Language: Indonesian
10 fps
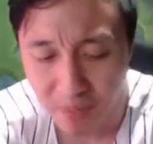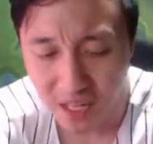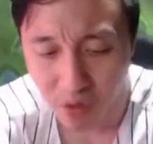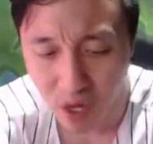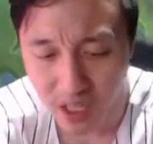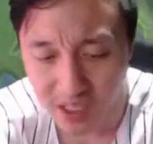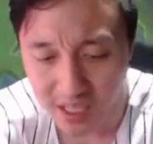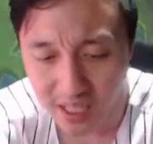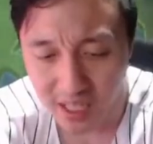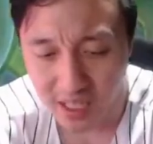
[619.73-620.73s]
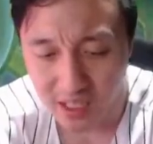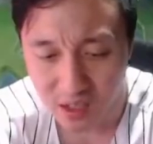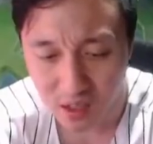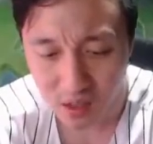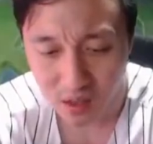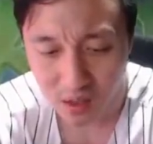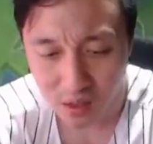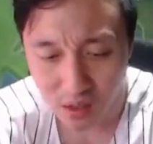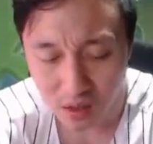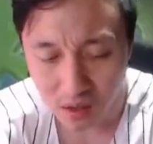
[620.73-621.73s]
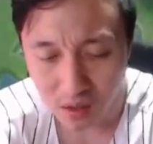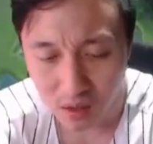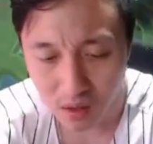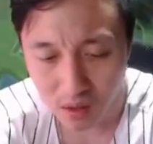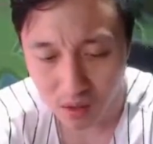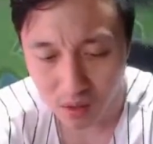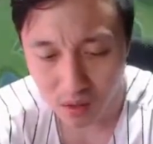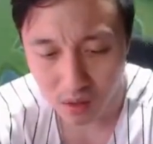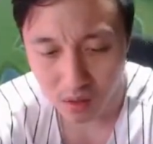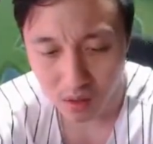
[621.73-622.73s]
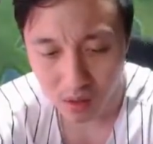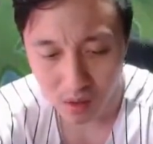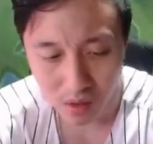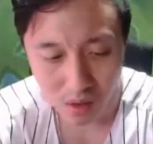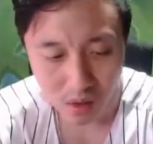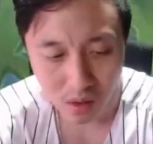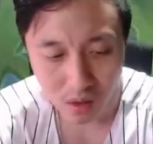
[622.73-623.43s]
player gue guys, santai aja guys. There is no